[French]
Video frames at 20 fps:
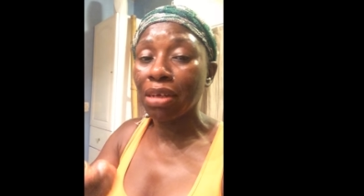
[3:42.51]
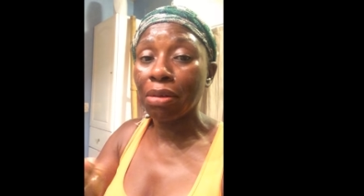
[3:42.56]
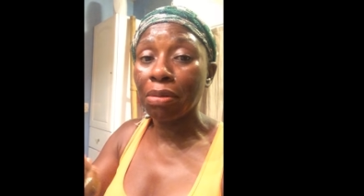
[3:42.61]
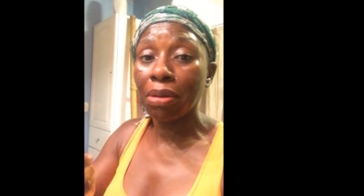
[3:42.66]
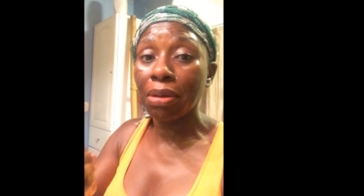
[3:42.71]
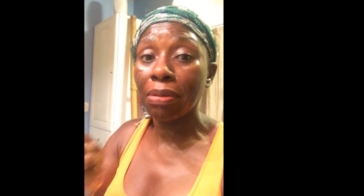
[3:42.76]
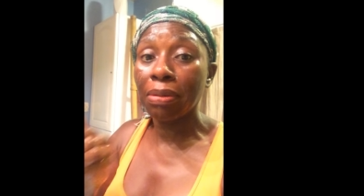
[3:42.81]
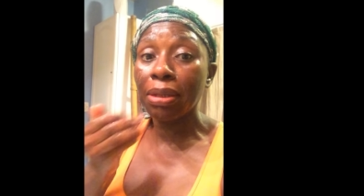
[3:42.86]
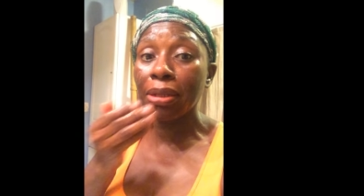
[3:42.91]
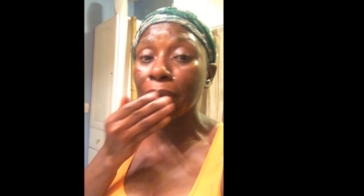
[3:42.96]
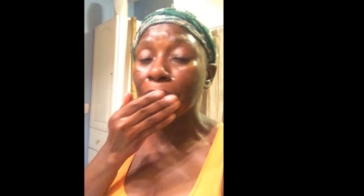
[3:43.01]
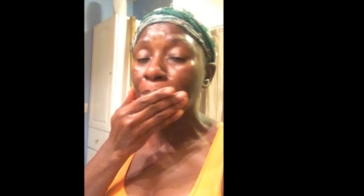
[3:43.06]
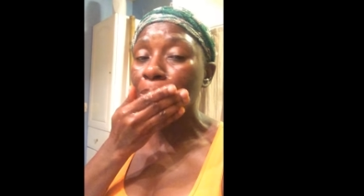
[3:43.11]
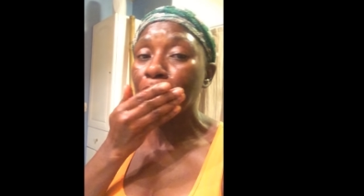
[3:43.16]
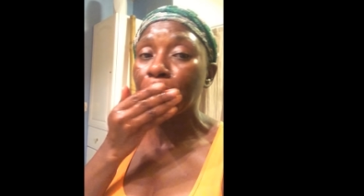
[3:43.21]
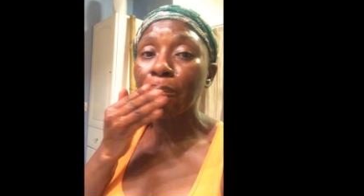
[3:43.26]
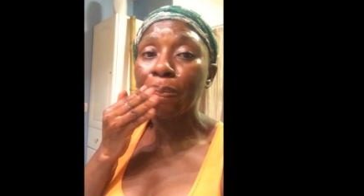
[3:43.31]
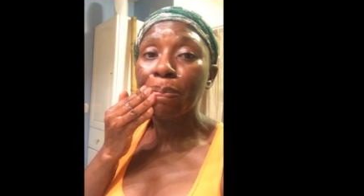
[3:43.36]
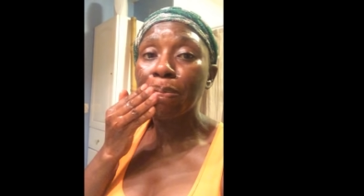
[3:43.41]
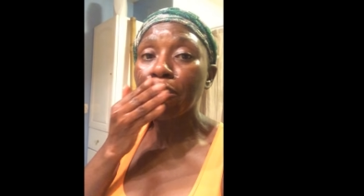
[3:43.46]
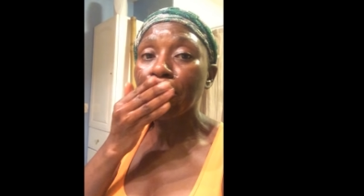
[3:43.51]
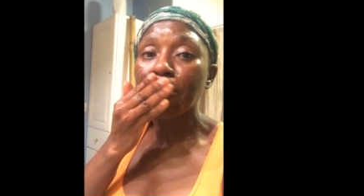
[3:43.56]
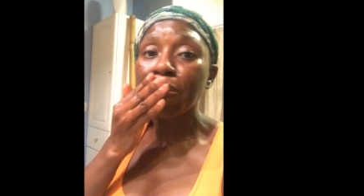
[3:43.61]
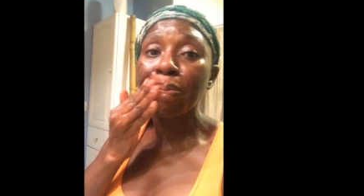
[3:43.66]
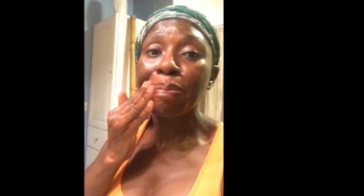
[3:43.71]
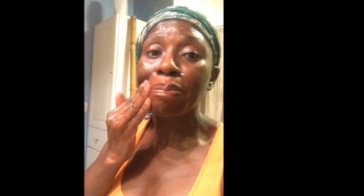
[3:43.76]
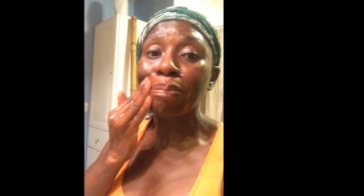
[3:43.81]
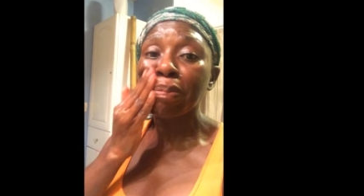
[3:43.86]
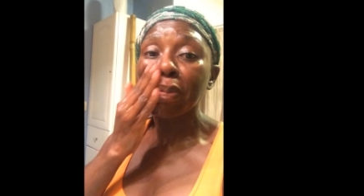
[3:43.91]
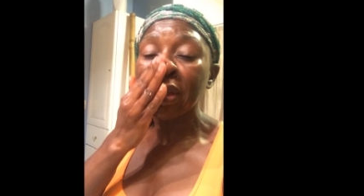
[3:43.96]
Ah oui, oui.
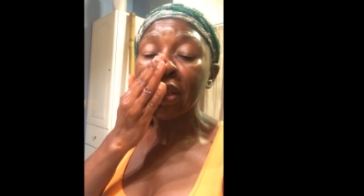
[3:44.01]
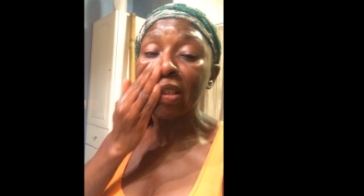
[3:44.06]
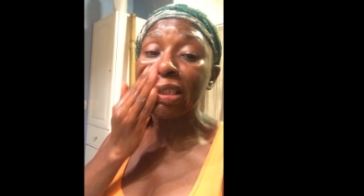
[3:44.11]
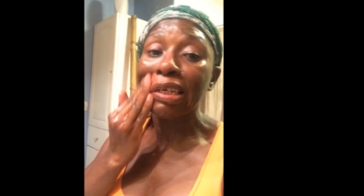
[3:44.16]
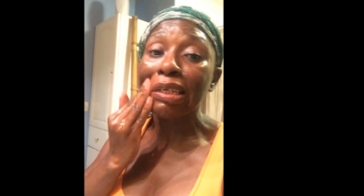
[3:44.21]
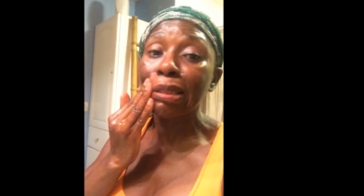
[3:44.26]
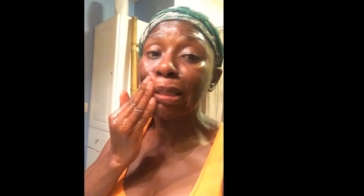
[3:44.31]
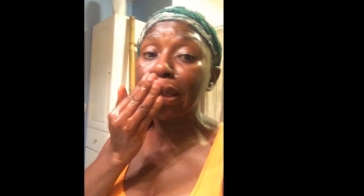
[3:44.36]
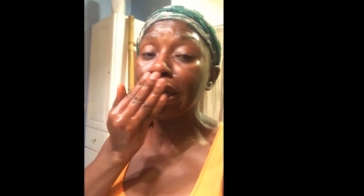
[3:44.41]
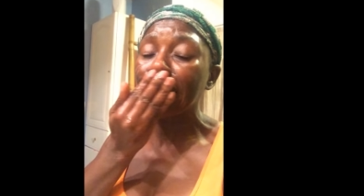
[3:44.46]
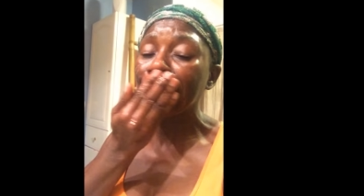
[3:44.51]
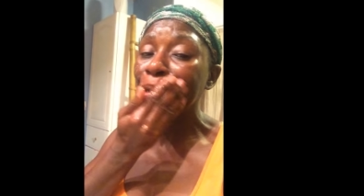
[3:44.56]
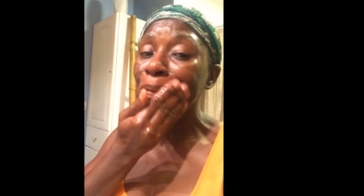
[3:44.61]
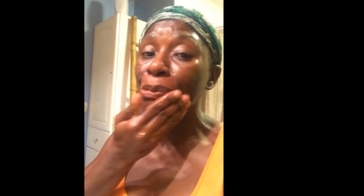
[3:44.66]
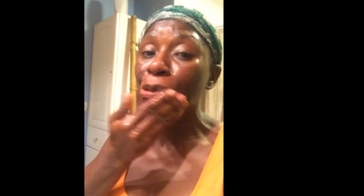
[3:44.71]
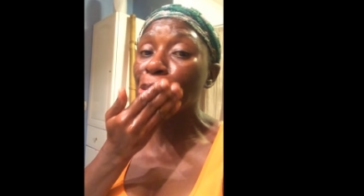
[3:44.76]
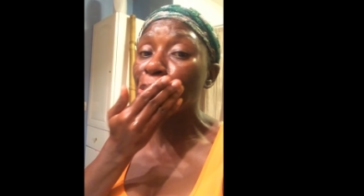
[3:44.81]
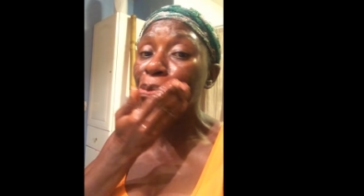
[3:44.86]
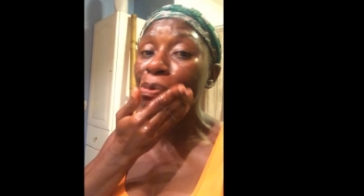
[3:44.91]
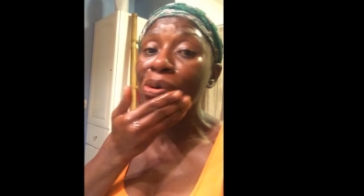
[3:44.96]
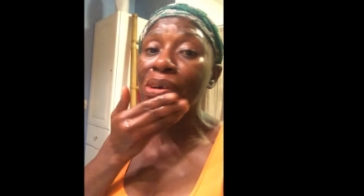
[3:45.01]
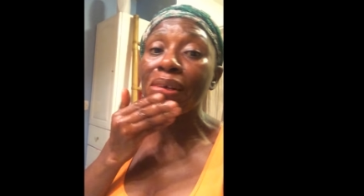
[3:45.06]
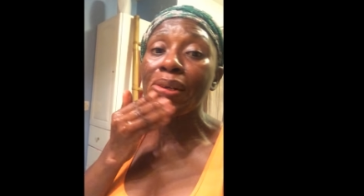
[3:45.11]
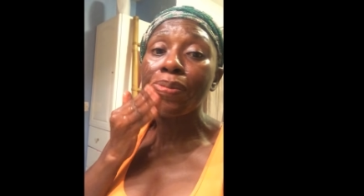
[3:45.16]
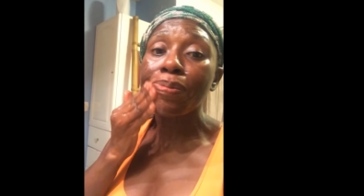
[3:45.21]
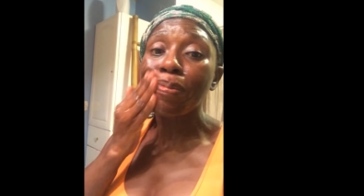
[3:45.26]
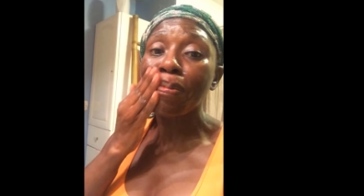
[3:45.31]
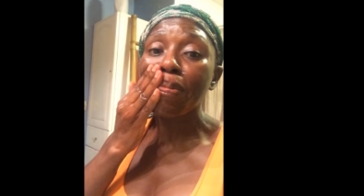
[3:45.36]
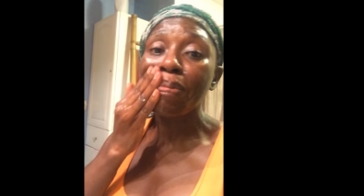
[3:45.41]
Déjà, c'est déjà un bon point.